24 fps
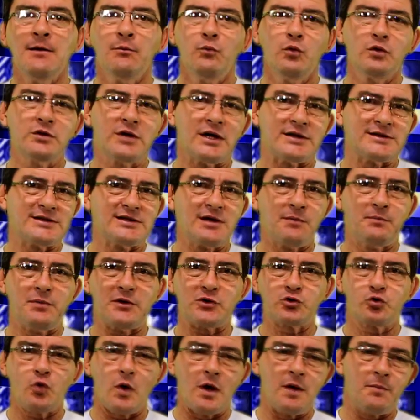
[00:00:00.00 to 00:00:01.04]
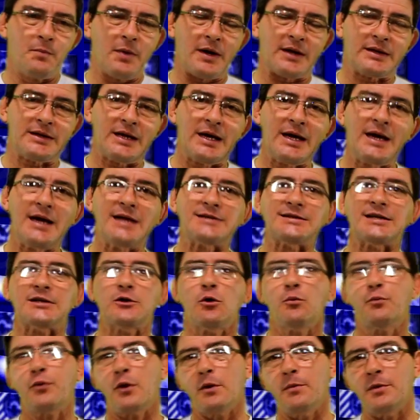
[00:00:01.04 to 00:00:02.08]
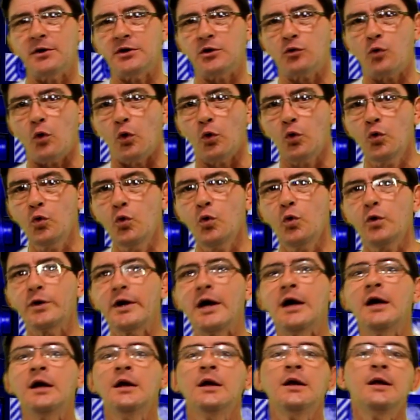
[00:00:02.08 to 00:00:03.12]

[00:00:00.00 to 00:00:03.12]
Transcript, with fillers: Muitas vezes a pessoa é hipertensa, tem um problema de coluna,